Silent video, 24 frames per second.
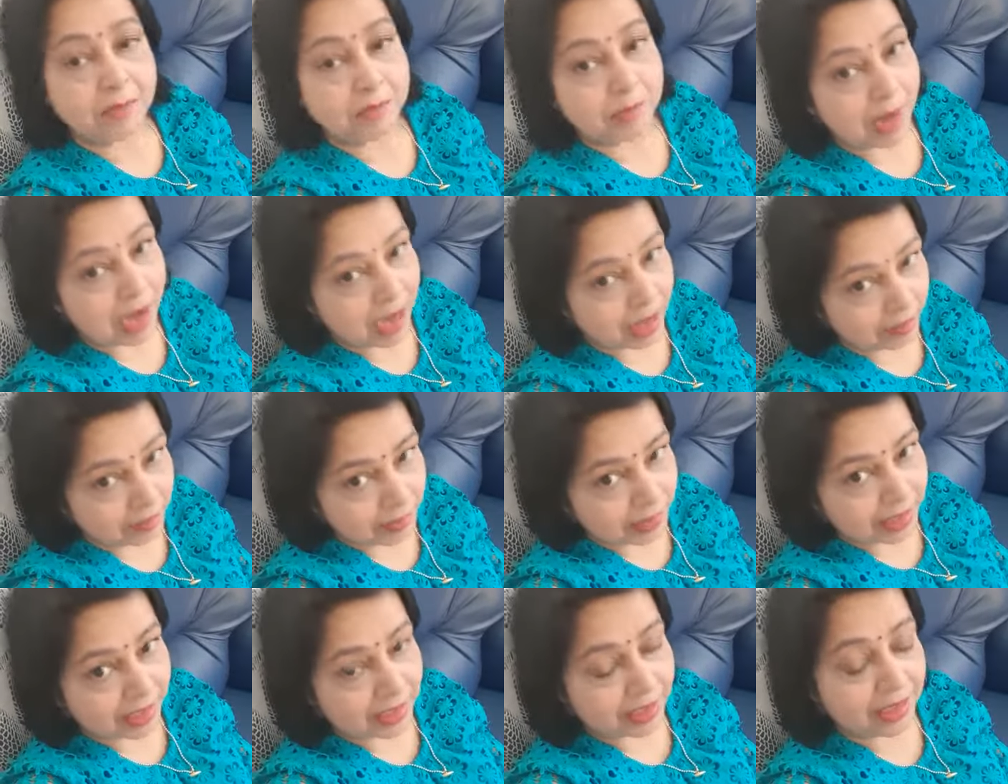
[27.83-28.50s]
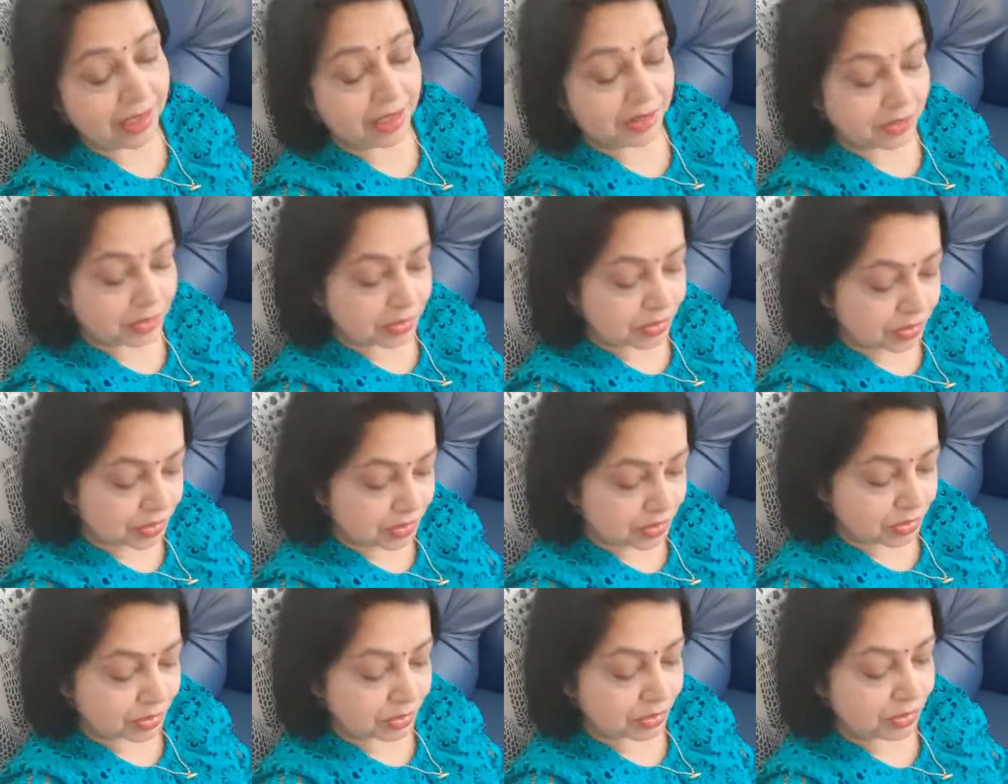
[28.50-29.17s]
माँ में खुद
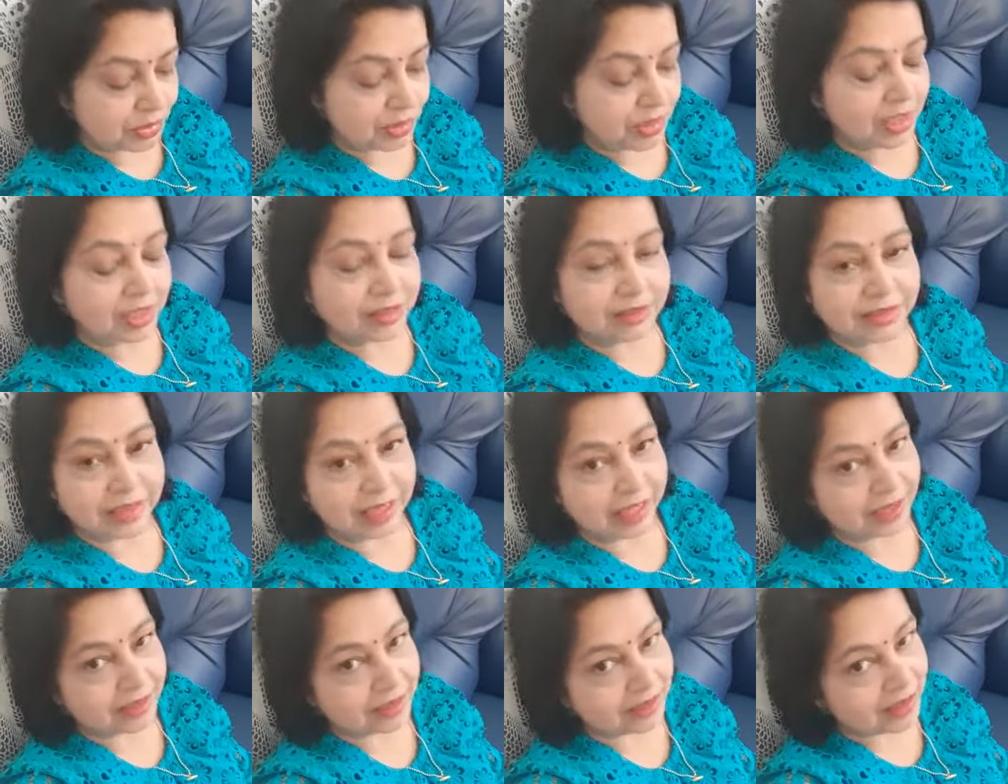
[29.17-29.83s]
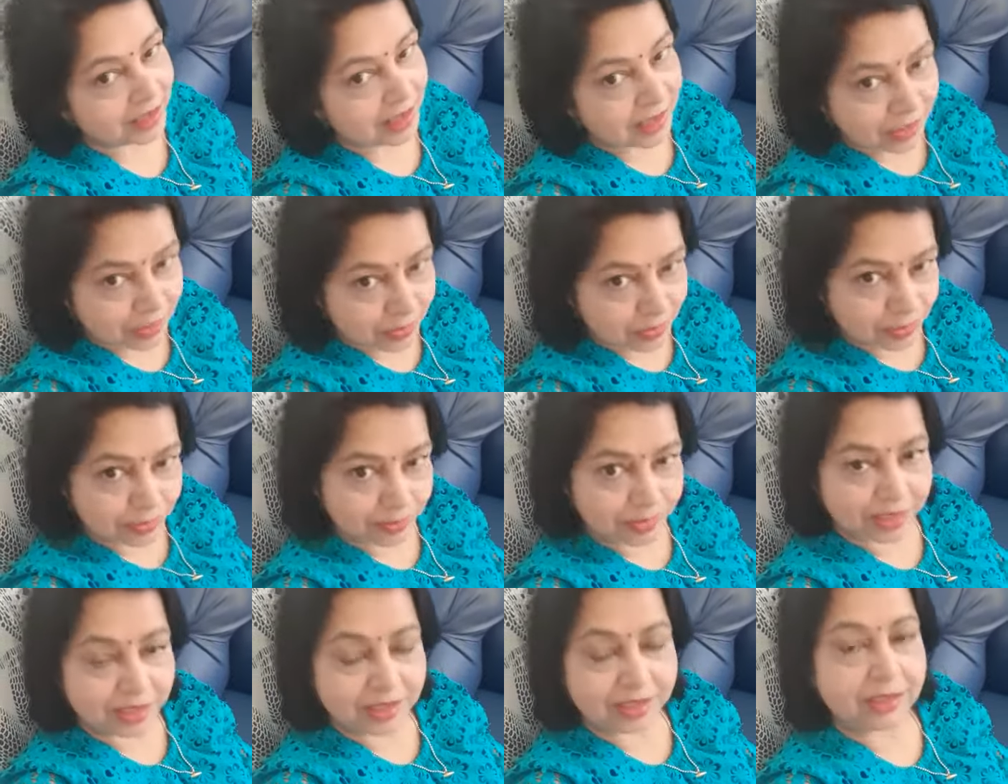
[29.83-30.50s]
को देखती हूँ
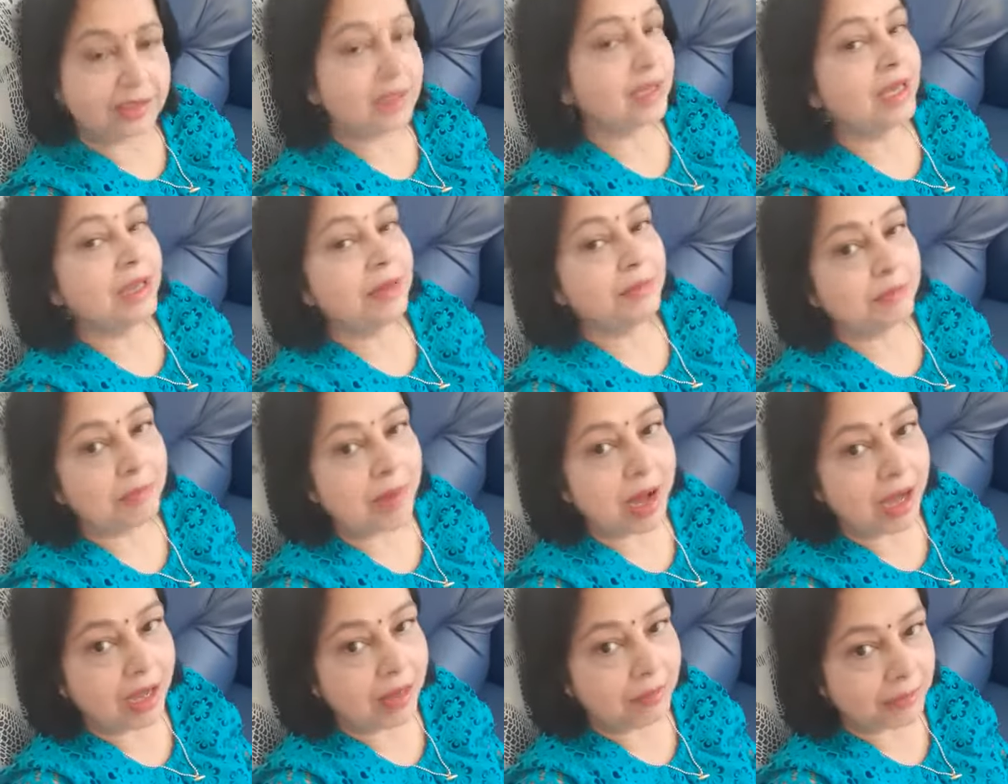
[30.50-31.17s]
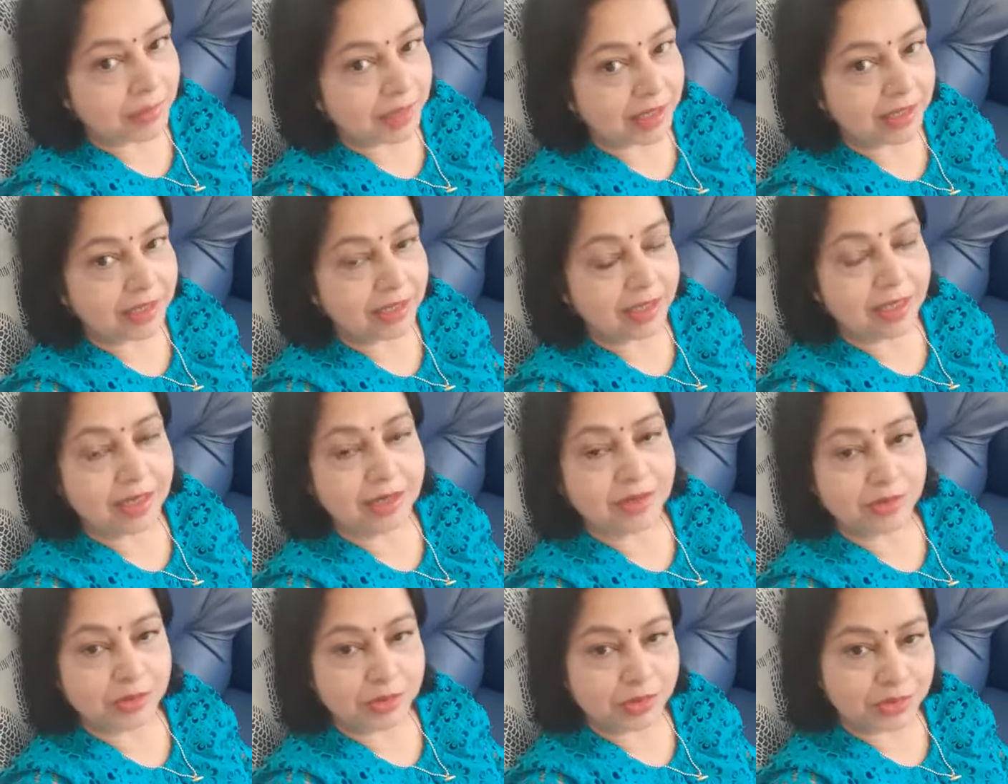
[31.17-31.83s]
मैं माँ में
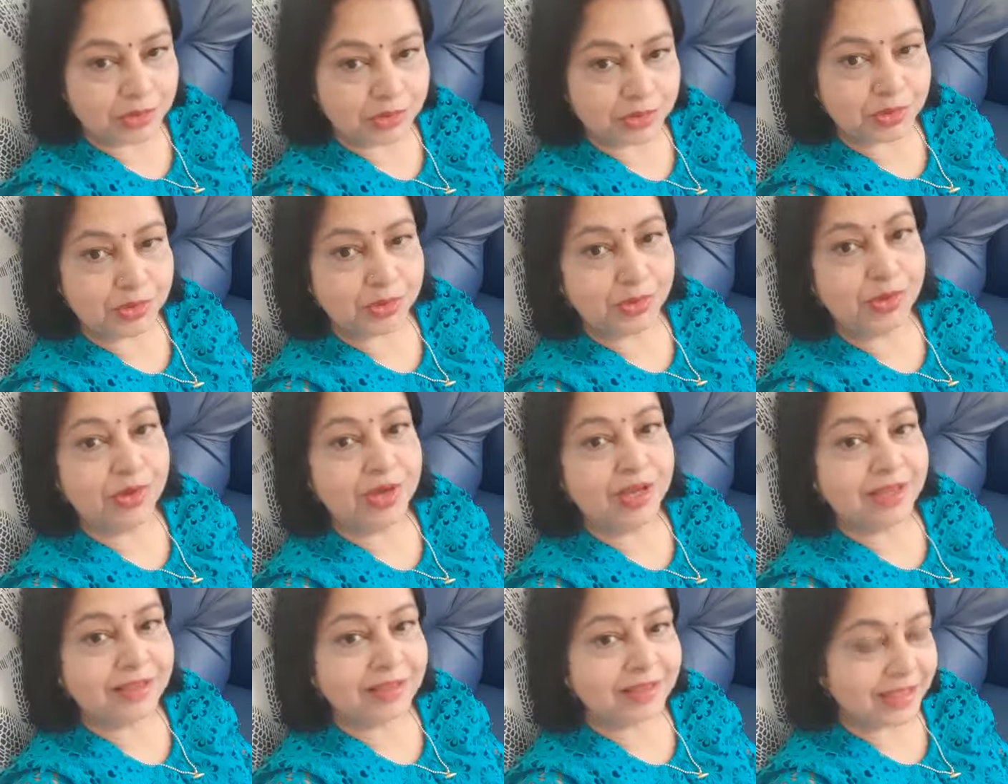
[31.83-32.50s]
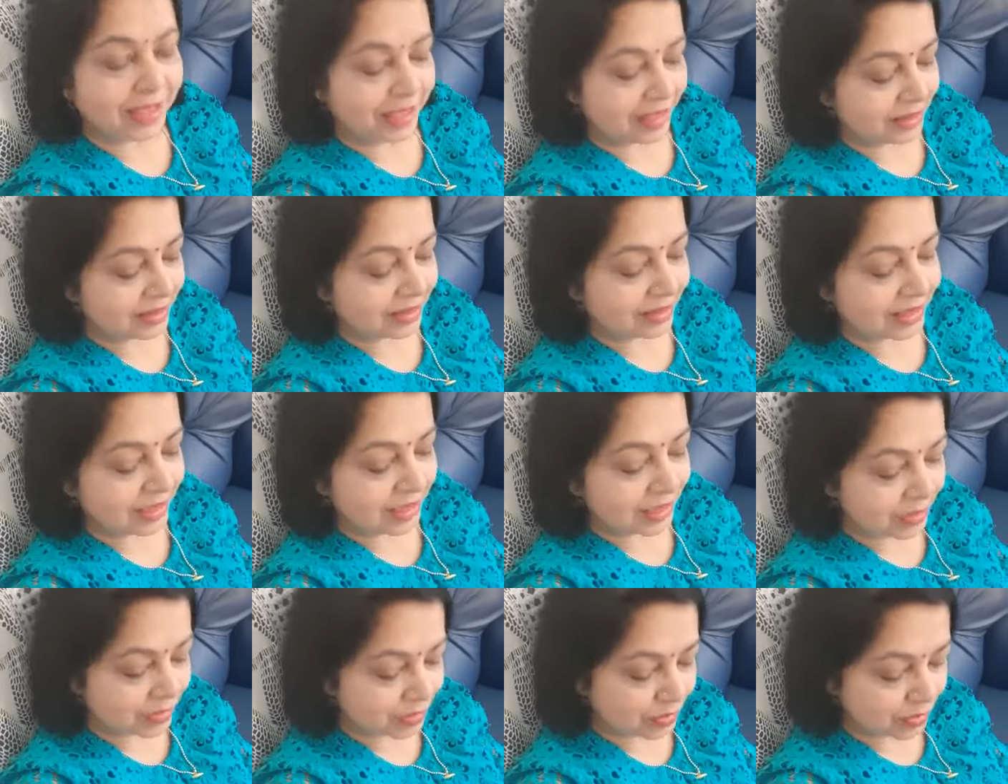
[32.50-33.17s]
खुद को
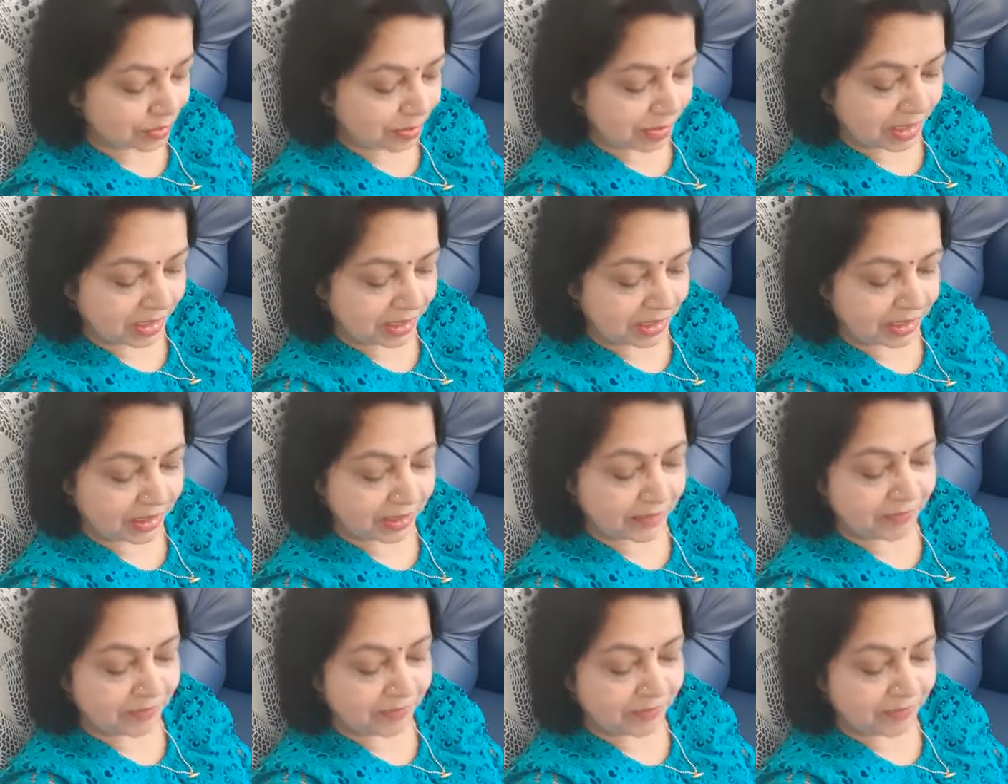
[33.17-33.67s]
देखती हूँ मैं